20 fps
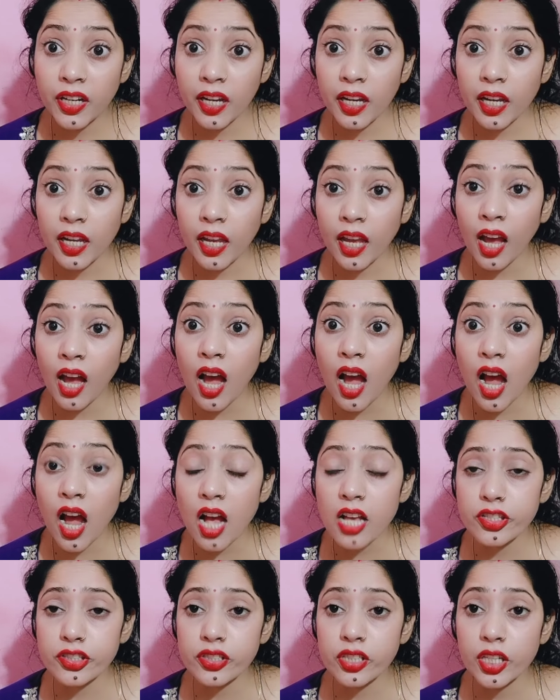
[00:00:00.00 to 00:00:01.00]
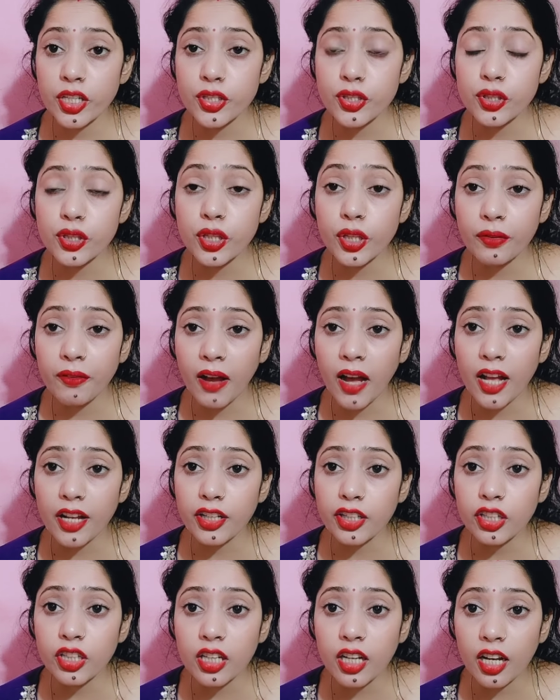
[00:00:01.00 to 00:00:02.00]
नेहा आशीष
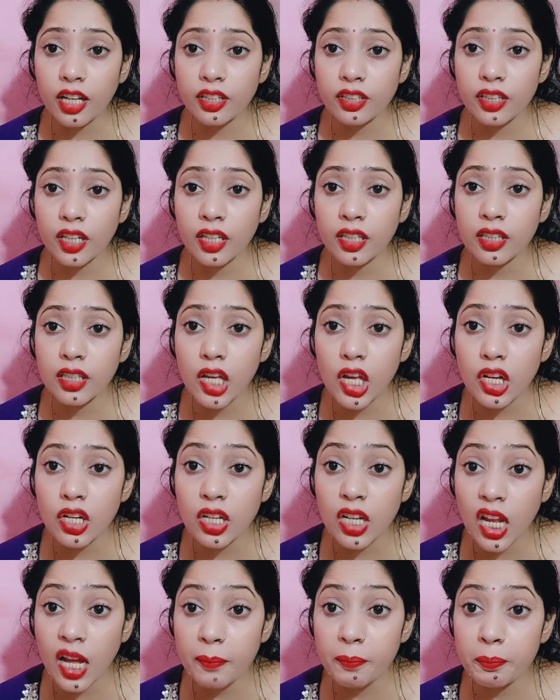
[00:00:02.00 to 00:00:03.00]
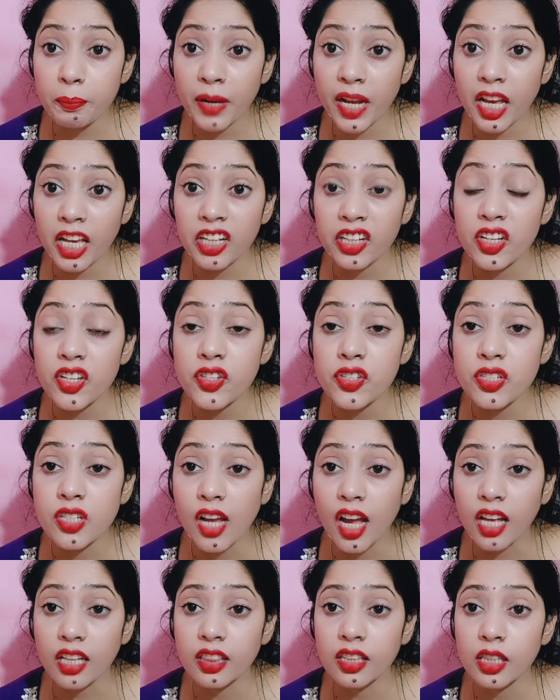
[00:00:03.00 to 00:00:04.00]
तिवारी कर रही हैं लव मैरिज
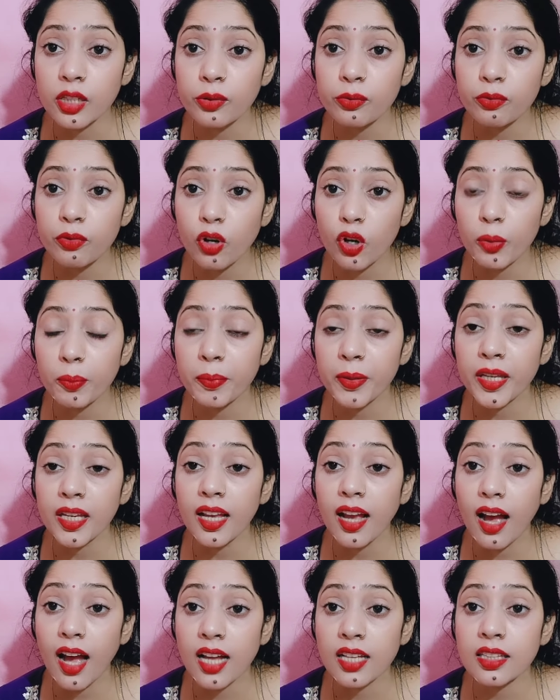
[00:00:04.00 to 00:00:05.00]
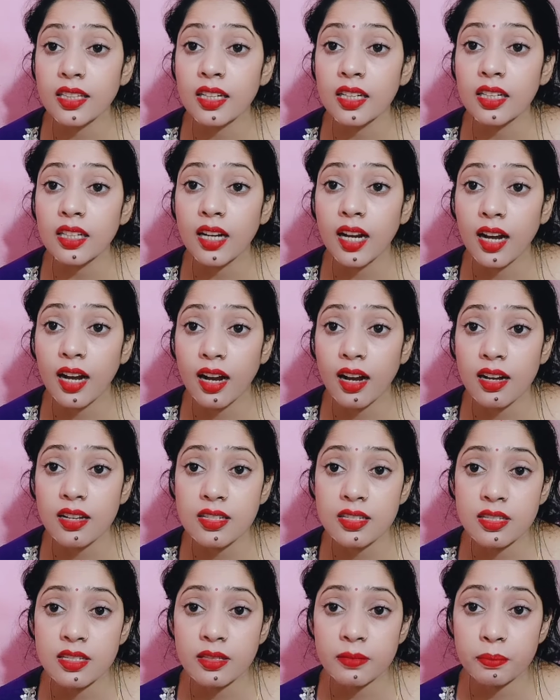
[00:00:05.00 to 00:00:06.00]
शादी वो भी अदर
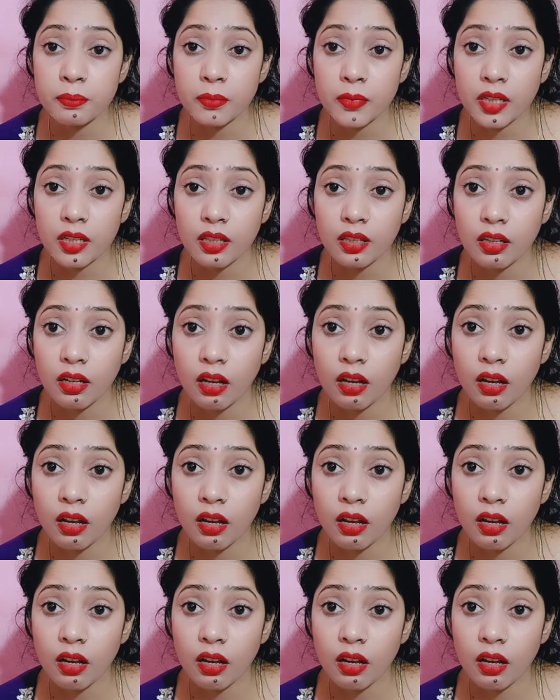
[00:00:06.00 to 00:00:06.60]
कास्ट में